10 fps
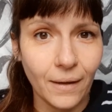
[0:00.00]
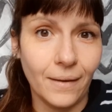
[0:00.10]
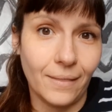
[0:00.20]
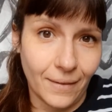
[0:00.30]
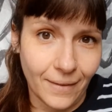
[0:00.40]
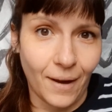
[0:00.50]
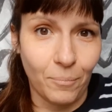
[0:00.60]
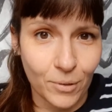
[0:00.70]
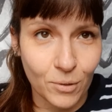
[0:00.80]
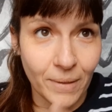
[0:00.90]
Y dice ya,
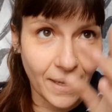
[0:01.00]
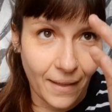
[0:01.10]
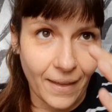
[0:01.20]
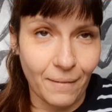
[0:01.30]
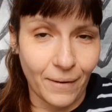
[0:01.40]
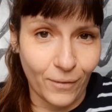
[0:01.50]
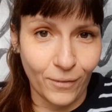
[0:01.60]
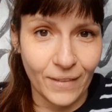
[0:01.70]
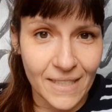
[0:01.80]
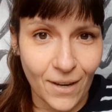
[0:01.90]
pues hombre, la de Álvaro,
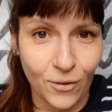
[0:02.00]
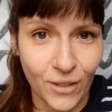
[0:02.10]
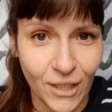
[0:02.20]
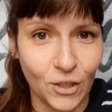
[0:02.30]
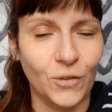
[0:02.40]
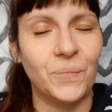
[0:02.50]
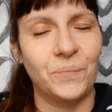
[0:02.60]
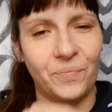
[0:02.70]
donde está con Nico.